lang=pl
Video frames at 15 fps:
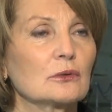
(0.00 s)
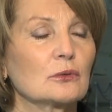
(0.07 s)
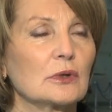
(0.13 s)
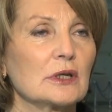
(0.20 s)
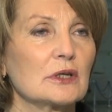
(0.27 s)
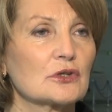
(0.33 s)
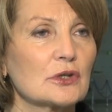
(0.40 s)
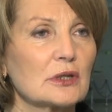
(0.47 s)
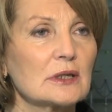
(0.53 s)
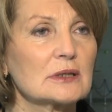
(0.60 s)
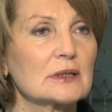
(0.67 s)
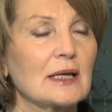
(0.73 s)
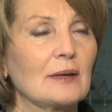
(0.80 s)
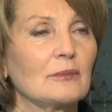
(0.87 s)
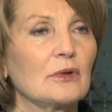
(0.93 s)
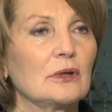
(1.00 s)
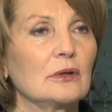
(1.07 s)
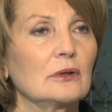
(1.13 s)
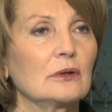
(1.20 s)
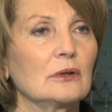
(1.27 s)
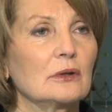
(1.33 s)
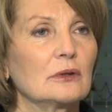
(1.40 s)
które jeszcze nie znamy,
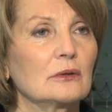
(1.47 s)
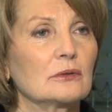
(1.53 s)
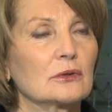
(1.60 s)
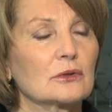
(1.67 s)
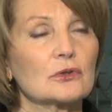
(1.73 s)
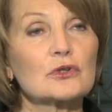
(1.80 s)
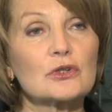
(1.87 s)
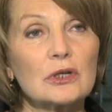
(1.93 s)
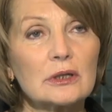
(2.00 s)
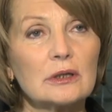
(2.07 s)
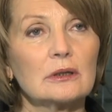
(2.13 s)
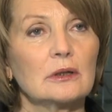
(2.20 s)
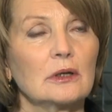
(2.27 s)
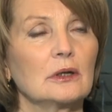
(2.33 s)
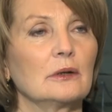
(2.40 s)
y, czyli